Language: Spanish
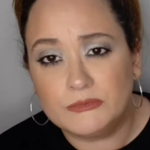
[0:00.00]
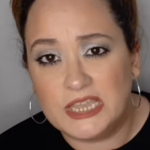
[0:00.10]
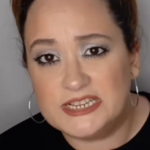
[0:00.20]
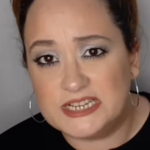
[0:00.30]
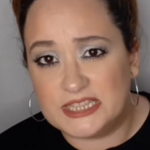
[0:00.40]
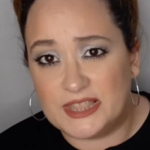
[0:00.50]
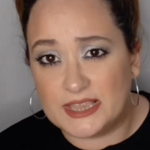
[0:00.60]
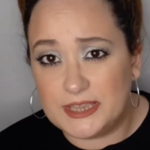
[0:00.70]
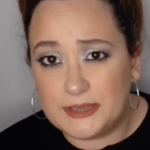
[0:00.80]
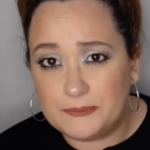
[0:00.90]
es este de
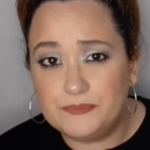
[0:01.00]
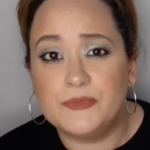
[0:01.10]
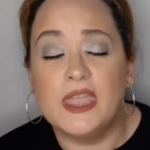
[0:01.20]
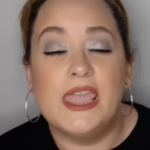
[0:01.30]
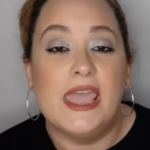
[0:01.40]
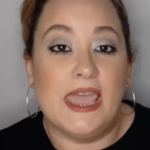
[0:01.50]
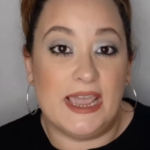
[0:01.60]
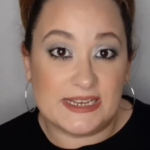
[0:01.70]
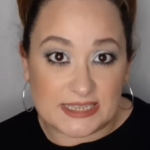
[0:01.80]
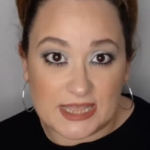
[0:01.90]
aquí.
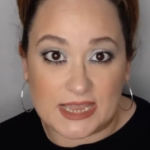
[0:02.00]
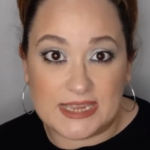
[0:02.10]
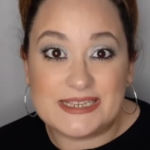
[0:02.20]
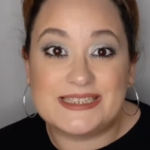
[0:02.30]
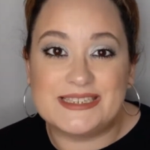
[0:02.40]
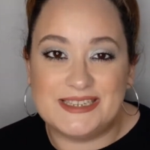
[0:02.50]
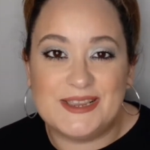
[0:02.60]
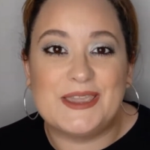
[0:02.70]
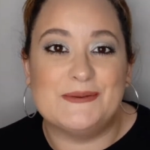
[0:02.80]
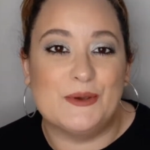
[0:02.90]
Este de aquí
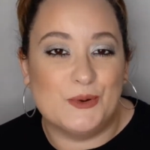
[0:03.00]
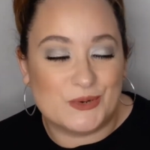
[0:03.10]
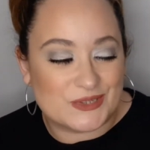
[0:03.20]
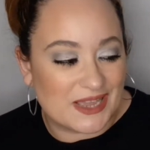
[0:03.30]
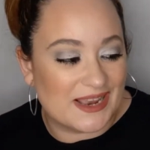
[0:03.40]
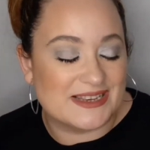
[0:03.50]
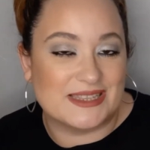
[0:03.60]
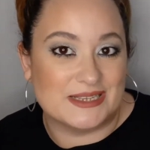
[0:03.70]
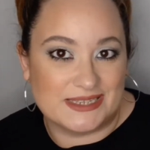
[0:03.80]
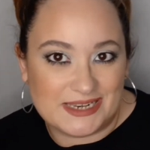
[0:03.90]
sí que me gusta,
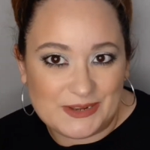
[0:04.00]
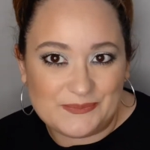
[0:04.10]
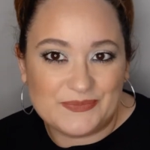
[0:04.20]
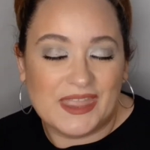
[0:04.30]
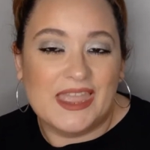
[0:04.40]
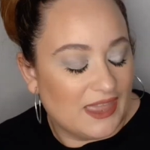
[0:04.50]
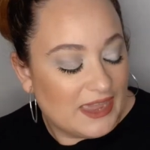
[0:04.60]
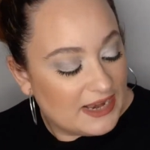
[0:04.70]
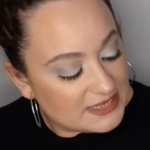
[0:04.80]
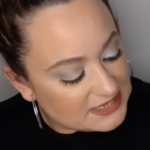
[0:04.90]
este sí.
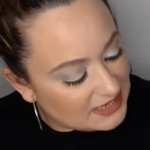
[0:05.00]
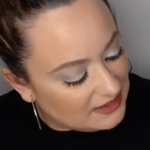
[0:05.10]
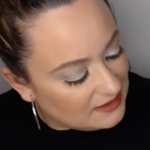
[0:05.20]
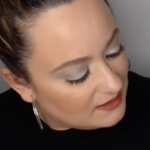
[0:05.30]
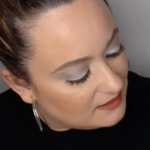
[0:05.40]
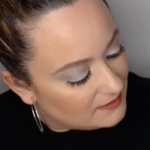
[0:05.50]
Este es el